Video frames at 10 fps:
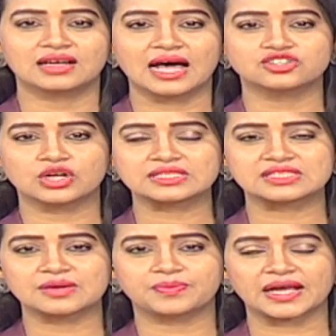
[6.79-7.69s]

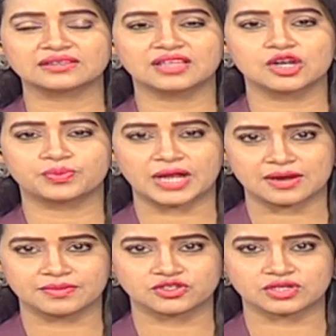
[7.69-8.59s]
రాజ్నాథ్ సింగ్ ప్రయత్నాలు
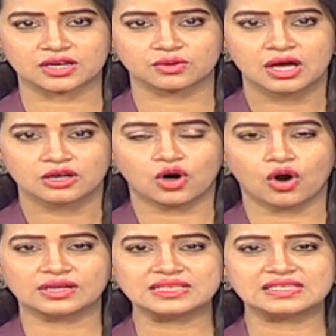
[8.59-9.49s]
ప్రారంభించారు
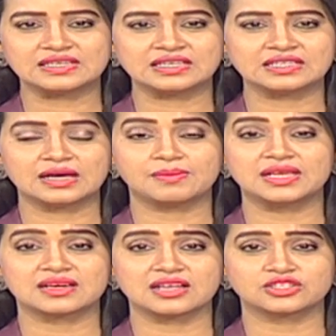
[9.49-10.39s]
కాంగ్రెస్ సీనియర్ నేత
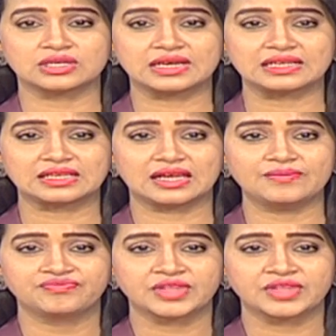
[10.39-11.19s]
మల్లికార్జున ఖర్గే